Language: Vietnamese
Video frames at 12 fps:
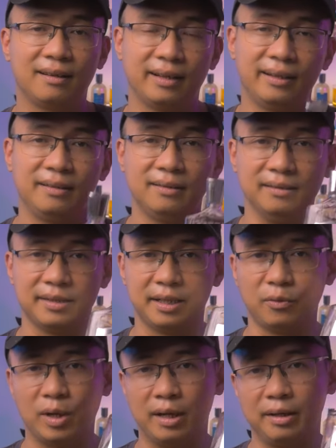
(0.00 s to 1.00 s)
hãy nên thử chai nước
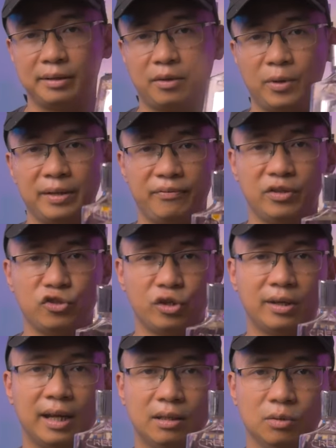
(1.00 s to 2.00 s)
hoa này, Creed Virgin
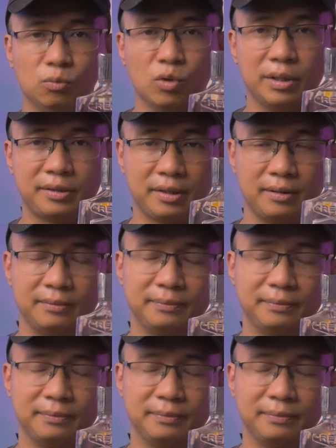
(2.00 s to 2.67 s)
Island Water.